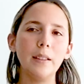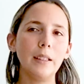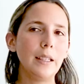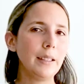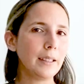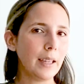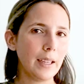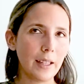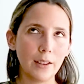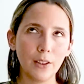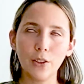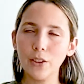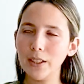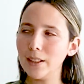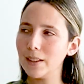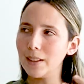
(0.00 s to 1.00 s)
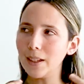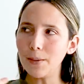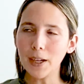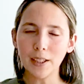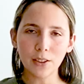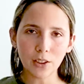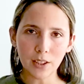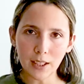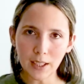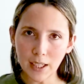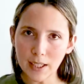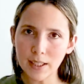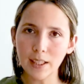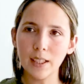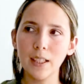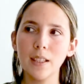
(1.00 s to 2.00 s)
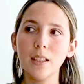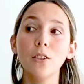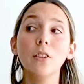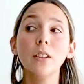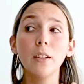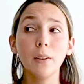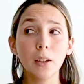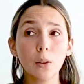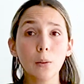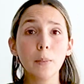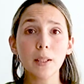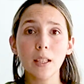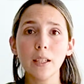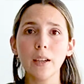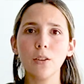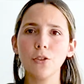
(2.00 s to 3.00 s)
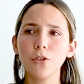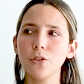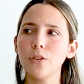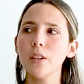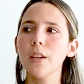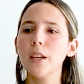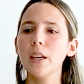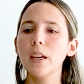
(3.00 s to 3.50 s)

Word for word: entrenando y trabajando desde casa y haciendo el trabajo más el que hago yo,